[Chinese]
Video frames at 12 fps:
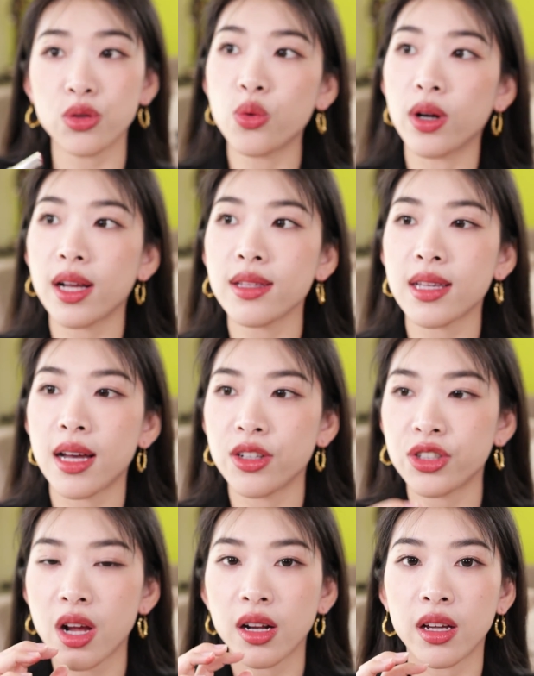就我刚才
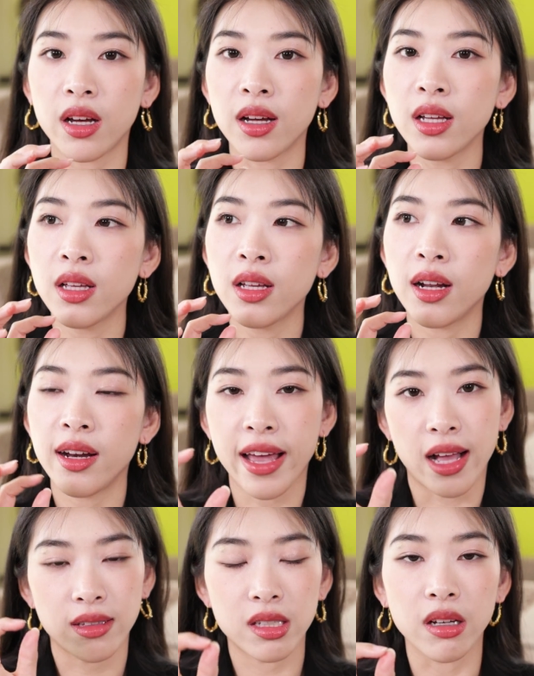上了
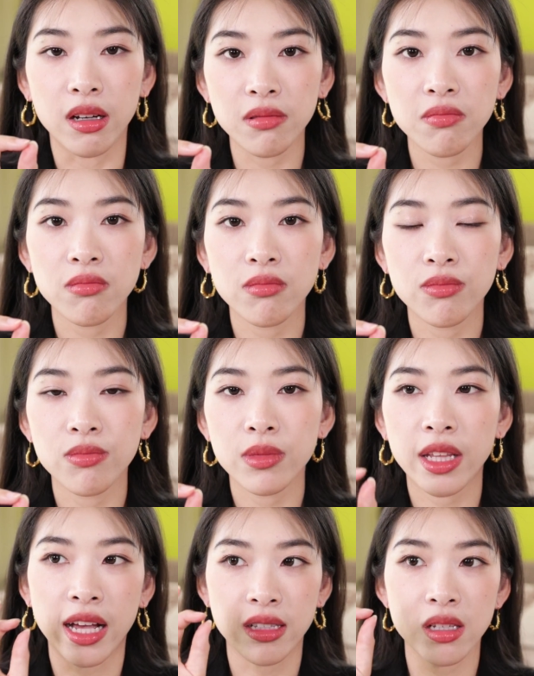两层，
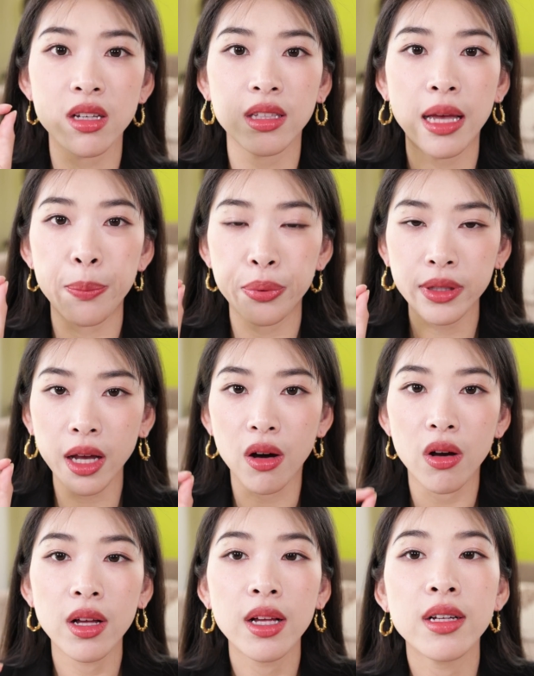两层可能还不到。